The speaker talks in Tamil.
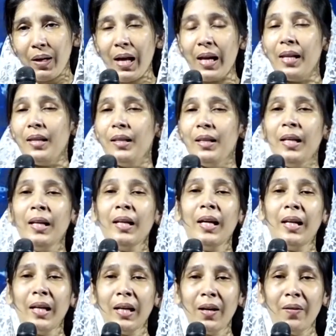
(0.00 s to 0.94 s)
அல்லது நீங்கள்
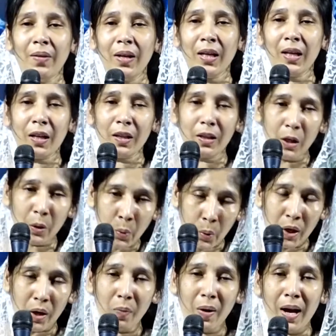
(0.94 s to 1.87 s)
என்னை கவனிக்கிறதுல
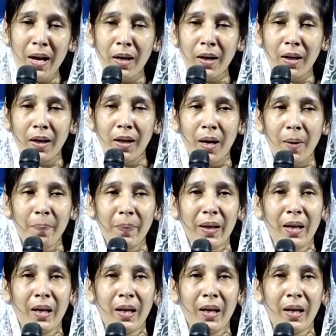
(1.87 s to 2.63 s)
குறைவாக இருக்கலாம்